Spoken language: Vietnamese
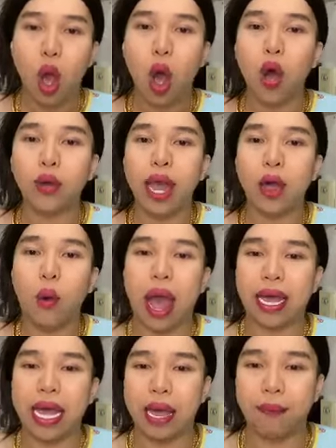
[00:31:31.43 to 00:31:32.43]
ok
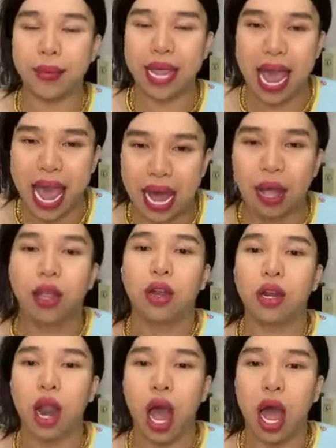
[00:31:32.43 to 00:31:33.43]
hoàng hiệp nha
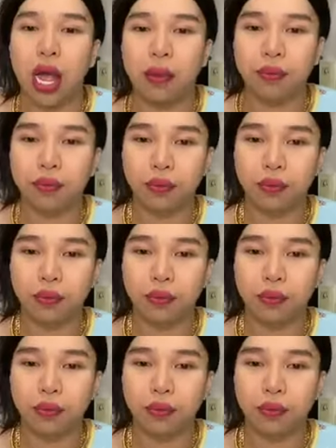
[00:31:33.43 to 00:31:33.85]
đó